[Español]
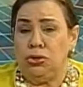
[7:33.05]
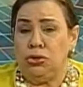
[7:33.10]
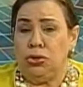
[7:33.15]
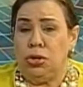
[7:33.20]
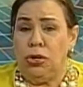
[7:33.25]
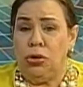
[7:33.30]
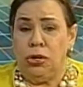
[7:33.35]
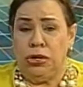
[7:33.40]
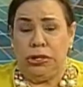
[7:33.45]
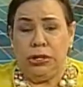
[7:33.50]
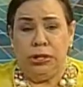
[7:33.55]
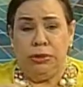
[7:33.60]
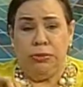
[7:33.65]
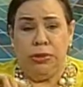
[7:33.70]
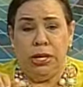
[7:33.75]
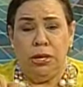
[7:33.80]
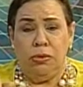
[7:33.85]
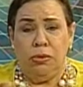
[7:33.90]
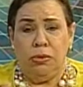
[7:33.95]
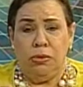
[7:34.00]
Yo lo escribí
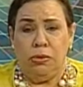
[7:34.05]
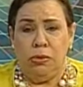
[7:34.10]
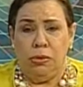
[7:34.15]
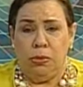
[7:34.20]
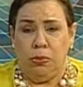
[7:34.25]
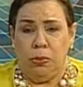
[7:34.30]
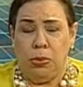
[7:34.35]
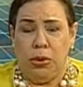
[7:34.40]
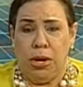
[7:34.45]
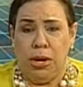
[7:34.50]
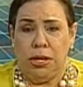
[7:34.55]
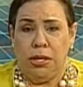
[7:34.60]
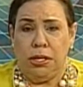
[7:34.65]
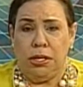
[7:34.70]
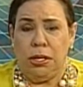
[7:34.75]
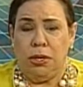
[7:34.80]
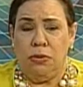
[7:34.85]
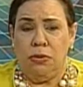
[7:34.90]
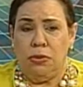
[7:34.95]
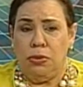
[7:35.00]
en un grupo ahí,
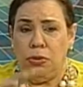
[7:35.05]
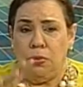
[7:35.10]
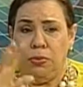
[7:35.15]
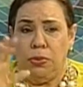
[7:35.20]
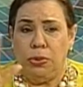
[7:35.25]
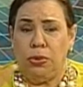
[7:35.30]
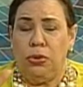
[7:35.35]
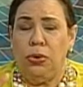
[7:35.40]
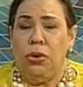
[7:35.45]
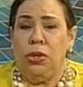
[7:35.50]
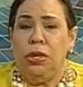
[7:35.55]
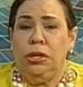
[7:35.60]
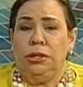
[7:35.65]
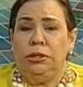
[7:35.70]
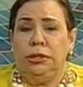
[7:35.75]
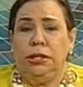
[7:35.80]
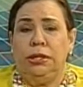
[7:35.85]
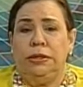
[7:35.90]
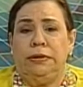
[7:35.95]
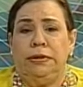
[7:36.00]
que es un grupo
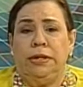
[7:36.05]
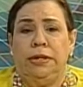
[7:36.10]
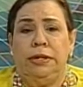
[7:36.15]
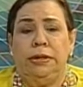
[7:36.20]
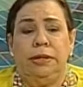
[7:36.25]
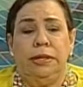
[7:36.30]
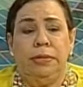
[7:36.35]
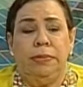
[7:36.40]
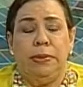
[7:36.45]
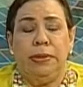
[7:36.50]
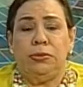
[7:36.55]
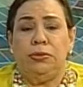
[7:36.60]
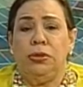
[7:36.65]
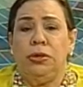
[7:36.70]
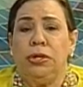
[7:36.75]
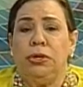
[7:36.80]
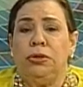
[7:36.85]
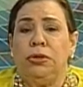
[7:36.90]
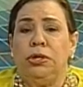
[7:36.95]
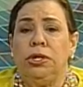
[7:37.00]
de,
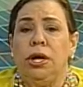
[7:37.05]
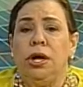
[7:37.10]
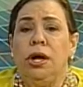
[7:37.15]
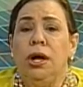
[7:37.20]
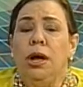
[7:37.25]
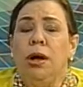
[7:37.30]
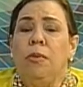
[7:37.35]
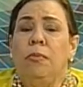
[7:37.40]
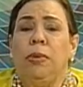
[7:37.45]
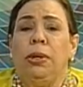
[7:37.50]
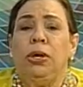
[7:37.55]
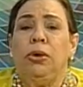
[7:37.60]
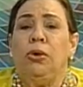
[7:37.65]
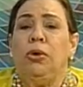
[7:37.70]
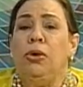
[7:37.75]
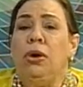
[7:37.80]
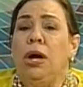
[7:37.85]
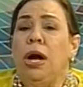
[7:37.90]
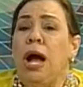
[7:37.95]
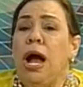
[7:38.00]
personas, yo dije,
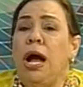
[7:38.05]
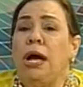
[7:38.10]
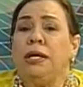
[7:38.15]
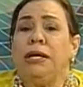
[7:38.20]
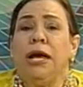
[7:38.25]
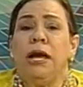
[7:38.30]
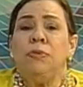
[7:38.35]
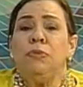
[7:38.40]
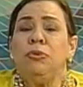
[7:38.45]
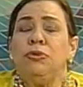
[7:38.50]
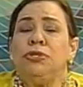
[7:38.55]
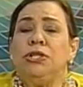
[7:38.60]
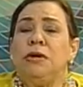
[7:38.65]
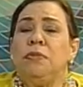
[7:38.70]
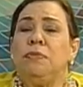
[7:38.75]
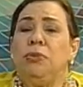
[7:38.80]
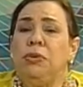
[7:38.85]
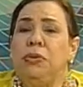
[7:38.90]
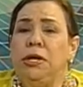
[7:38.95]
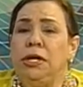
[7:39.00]
pero aquí hay muchas
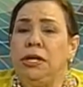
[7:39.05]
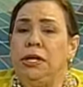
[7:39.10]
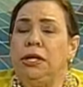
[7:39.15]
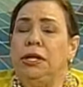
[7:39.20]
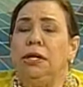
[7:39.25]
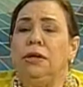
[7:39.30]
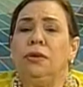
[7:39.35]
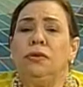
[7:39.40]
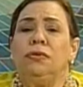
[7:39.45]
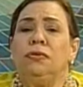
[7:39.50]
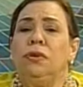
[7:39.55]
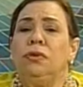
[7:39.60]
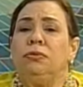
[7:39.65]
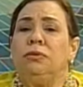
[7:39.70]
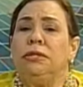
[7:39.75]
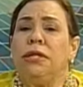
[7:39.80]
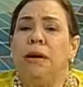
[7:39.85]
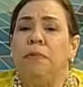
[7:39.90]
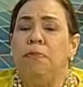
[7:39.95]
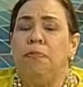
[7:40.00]
mujeres que no son
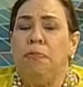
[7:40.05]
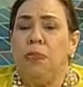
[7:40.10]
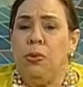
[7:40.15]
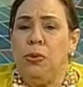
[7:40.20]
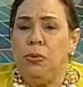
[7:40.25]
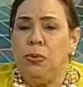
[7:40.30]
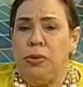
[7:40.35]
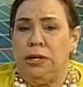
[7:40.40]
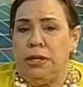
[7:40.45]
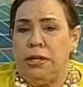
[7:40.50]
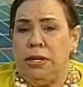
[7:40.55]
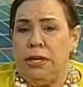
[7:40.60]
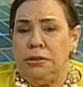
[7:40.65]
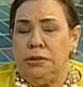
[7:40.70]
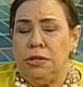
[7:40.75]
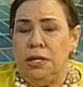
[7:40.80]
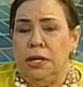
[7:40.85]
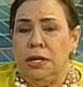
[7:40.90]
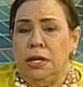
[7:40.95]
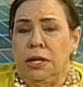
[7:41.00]
tan
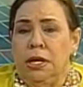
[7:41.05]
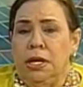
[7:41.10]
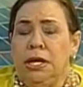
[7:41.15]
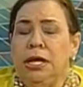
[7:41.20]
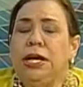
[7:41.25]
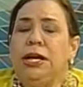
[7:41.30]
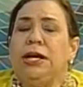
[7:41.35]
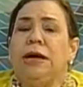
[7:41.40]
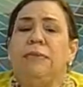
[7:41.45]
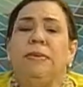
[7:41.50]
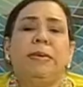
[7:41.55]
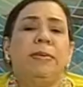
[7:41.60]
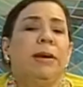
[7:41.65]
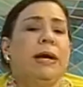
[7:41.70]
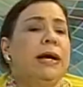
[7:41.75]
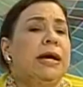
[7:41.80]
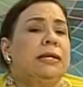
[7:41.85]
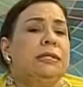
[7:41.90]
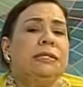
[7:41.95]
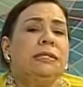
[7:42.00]
públicas y que
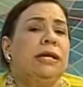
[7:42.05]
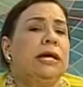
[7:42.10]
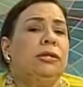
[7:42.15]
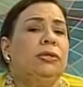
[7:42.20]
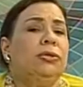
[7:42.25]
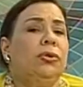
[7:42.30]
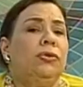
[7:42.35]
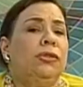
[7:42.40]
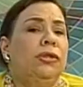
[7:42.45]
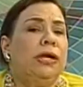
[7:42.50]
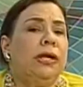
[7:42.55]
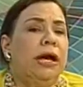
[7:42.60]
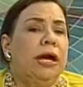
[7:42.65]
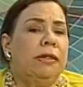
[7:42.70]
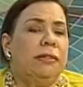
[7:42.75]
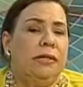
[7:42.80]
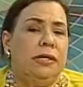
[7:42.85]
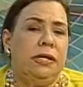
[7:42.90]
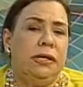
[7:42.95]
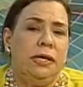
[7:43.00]
viven haciendo día a
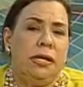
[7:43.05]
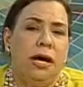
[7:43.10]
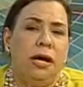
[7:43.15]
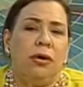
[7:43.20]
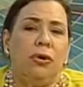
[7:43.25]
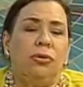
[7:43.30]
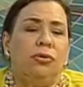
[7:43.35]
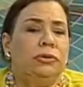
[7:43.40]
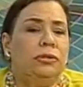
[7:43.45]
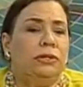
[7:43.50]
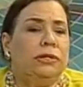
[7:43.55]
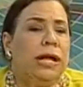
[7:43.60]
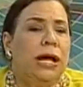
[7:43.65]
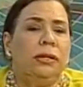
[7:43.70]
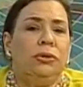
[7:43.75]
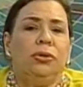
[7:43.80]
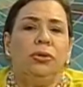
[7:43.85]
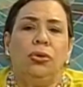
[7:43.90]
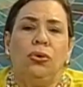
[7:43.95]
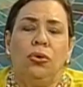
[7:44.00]
día
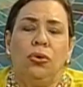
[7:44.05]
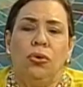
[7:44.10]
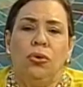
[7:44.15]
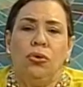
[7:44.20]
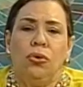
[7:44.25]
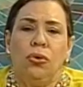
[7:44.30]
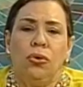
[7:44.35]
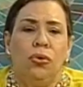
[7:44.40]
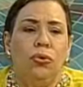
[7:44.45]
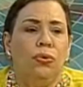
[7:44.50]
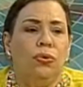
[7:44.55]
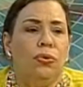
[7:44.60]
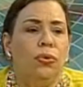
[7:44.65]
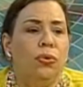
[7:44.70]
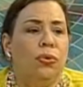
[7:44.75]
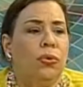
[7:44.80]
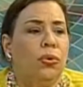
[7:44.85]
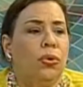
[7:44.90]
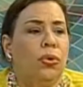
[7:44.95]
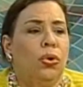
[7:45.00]
contacto con,
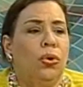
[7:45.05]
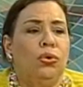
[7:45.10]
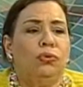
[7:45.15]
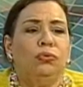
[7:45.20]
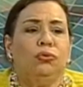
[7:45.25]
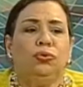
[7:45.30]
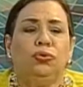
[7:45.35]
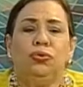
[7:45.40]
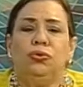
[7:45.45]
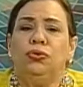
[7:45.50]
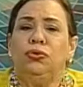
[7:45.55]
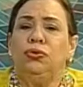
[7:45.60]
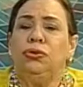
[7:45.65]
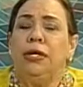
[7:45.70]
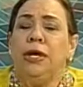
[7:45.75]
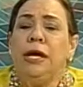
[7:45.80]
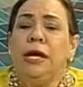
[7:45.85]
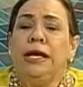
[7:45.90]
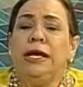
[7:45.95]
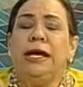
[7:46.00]
con sus
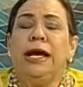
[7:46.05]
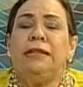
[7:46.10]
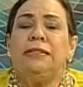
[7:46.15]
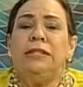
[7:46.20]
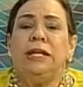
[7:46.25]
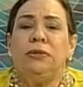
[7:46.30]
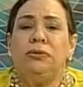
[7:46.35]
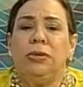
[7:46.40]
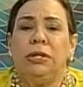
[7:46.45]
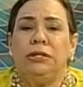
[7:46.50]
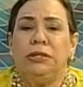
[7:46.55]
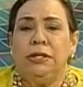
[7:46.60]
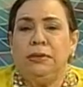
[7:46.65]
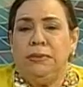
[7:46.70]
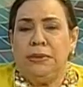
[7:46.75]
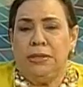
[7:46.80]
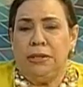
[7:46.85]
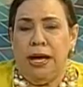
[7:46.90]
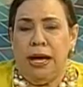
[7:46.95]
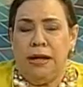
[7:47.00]
y haciendo
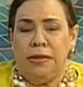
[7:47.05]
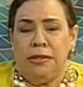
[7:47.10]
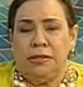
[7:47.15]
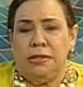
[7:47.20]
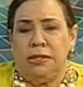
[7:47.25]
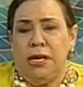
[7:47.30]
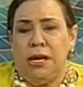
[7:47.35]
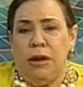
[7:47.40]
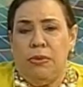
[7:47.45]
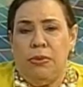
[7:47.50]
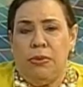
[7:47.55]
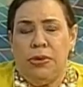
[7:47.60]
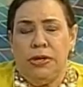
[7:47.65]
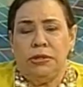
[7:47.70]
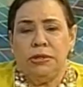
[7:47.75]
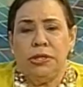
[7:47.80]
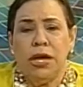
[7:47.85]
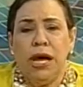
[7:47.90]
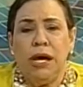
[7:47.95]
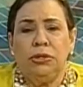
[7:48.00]
actividades,
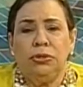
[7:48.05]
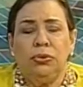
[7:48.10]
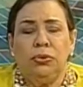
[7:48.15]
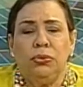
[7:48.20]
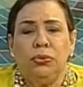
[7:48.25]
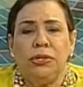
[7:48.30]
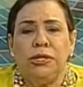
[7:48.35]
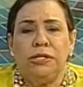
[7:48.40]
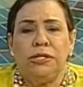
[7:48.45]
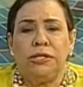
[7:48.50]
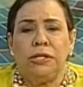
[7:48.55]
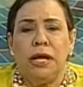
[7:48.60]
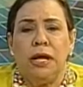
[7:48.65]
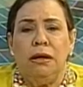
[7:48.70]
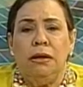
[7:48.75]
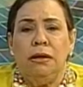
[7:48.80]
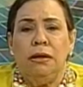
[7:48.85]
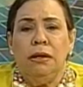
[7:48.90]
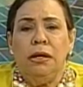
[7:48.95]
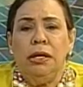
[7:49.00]
labores altruistas
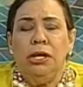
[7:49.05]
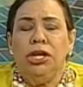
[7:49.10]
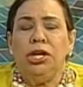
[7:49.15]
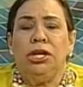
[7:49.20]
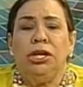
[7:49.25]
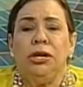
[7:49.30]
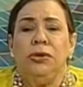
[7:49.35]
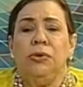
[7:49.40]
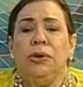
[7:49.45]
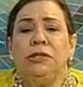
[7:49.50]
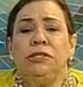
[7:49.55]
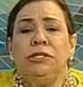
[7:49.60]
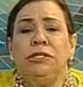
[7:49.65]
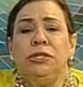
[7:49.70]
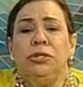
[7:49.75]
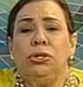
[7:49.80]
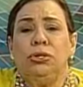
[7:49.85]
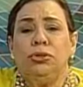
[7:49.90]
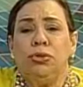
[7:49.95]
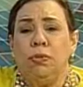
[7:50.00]
y que no han
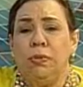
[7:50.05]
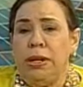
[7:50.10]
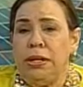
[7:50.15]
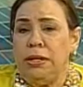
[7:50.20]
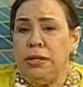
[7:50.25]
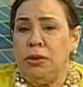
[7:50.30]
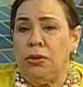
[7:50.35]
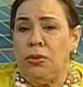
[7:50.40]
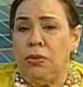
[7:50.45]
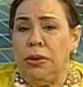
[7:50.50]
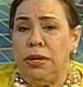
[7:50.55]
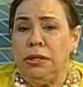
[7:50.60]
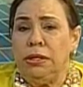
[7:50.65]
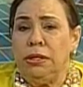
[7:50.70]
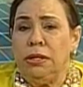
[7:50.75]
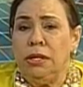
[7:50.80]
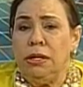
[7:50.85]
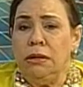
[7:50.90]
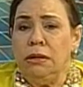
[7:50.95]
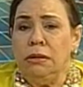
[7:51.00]
sido tomadas en
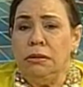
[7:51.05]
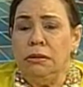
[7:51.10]
cuenta